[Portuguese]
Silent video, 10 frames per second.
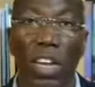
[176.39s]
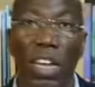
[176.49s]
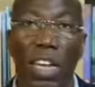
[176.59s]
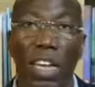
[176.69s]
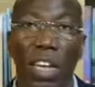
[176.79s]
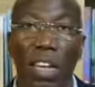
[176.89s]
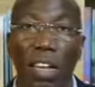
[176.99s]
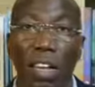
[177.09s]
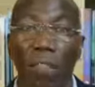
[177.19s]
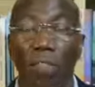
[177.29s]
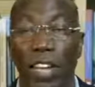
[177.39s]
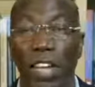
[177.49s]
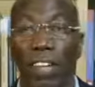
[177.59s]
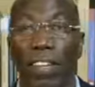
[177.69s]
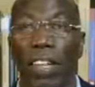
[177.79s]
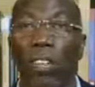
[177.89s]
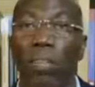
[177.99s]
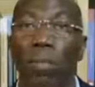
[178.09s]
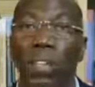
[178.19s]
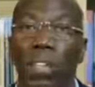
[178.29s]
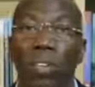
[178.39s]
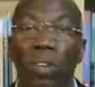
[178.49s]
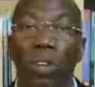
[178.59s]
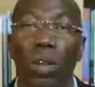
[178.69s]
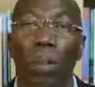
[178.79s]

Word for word: cria fraqueza dentro do partido,